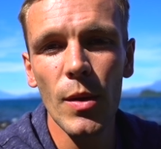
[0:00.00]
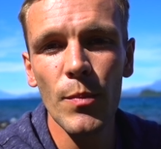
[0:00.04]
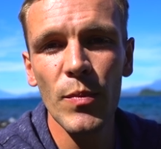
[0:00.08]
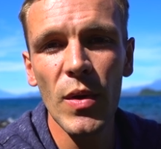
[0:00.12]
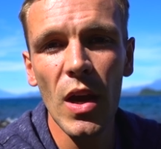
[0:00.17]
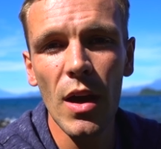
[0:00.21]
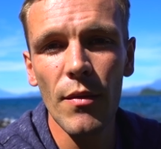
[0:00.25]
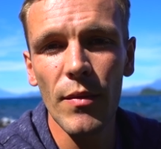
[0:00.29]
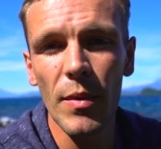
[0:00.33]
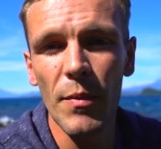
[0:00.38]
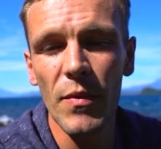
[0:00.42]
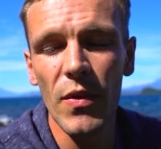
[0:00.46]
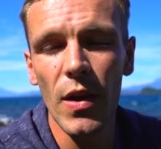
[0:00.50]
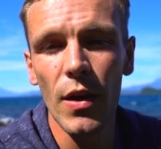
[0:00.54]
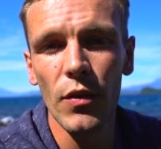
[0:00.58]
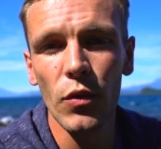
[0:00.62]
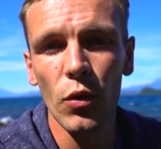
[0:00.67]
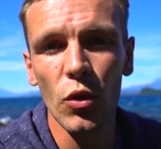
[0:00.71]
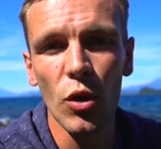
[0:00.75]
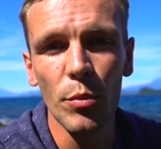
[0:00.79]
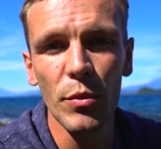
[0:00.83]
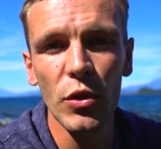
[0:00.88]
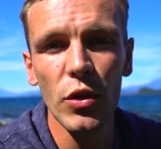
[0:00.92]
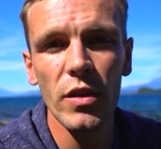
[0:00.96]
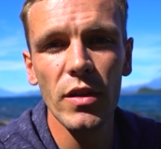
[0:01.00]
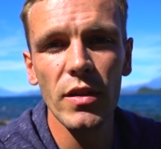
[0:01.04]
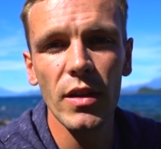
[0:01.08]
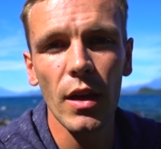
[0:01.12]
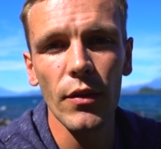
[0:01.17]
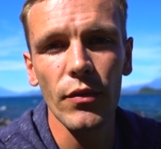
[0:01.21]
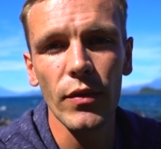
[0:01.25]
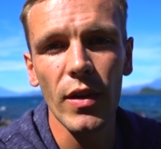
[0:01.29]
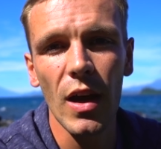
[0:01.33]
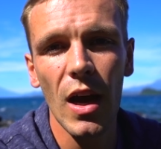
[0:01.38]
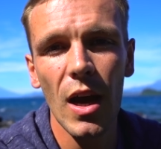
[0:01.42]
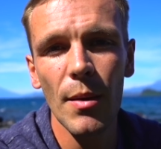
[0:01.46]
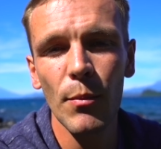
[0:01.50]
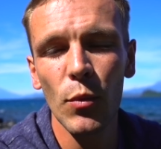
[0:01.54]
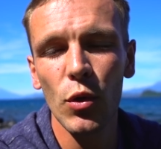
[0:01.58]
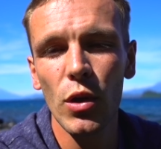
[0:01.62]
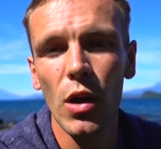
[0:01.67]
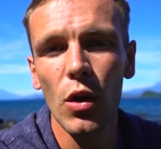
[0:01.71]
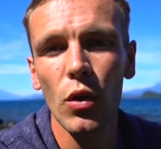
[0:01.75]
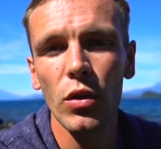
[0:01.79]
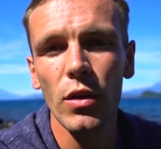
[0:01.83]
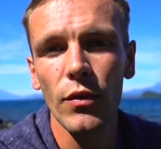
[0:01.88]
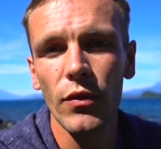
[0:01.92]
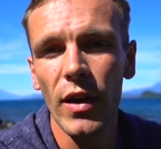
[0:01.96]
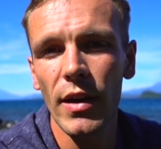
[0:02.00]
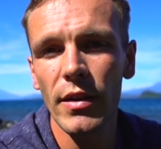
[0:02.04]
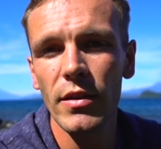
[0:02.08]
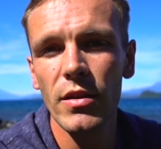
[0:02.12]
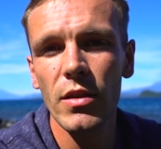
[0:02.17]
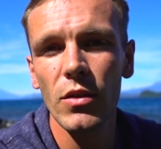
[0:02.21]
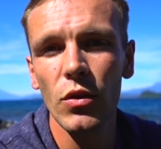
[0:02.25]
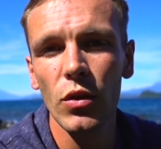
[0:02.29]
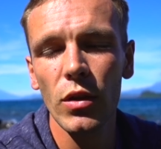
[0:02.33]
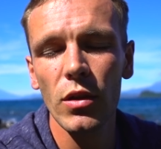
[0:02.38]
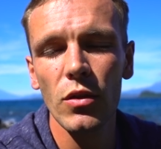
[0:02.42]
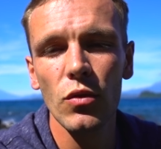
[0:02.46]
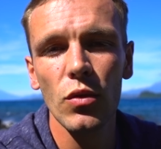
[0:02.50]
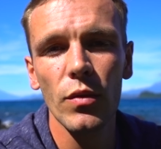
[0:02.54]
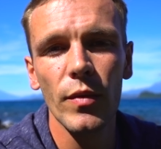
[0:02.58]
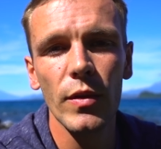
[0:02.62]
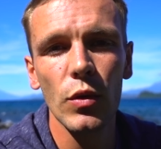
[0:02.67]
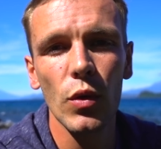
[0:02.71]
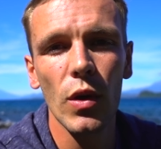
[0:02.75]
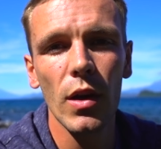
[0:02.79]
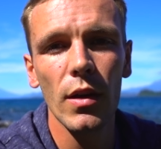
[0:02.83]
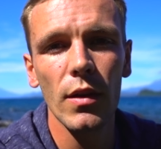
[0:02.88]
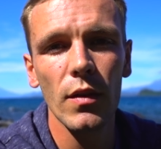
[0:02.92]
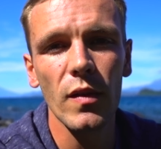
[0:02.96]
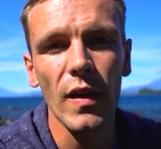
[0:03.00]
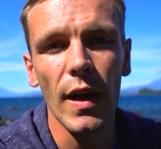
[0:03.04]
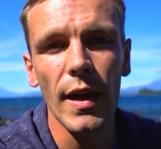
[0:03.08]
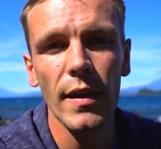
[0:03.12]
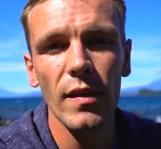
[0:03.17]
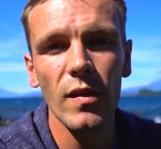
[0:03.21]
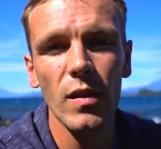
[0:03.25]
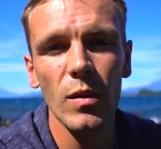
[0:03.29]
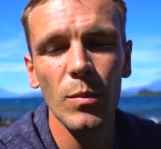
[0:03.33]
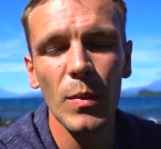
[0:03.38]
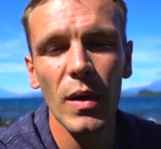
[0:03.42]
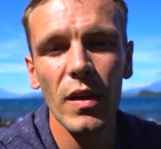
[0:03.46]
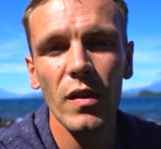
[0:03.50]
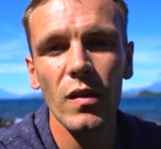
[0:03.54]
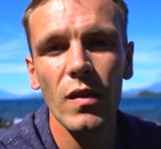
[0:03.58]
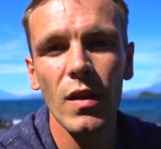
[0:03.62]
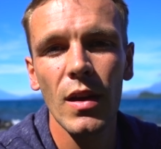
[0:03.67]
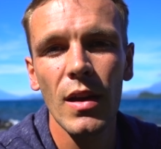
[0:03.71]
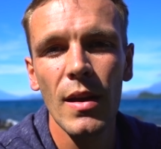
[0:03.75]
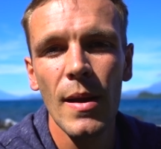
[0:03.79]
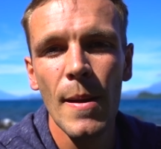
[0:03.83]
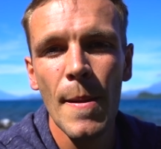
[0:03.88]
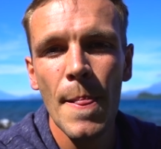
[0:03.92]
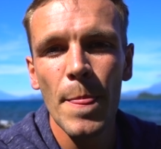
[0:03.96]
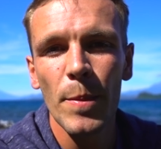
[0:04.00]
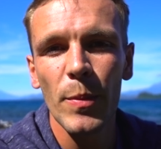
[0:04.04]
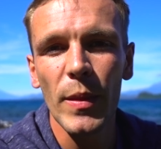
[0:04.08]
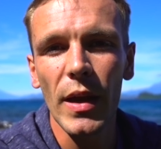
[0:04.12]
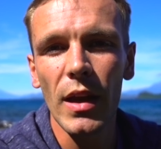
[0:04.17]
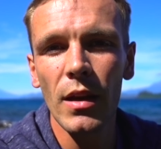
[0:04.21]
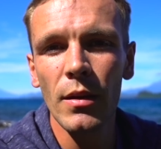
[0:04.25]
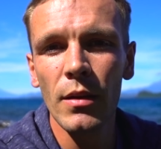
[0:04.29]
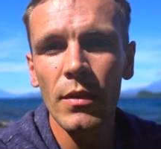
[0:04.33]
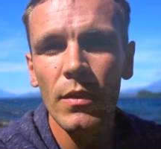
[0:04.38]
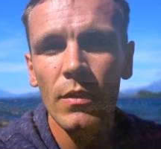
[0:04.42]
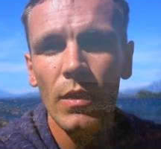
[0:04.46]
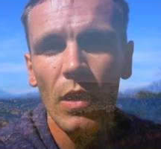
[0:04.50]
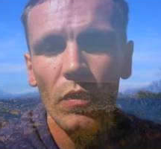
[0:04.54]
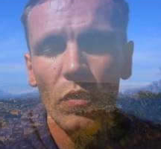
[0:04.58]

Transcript: ähm, ja, wenn wir so ein Community-Treffen haben oder auch die Flaggentheorie-Tour, wenn du alles einzeln machst, dann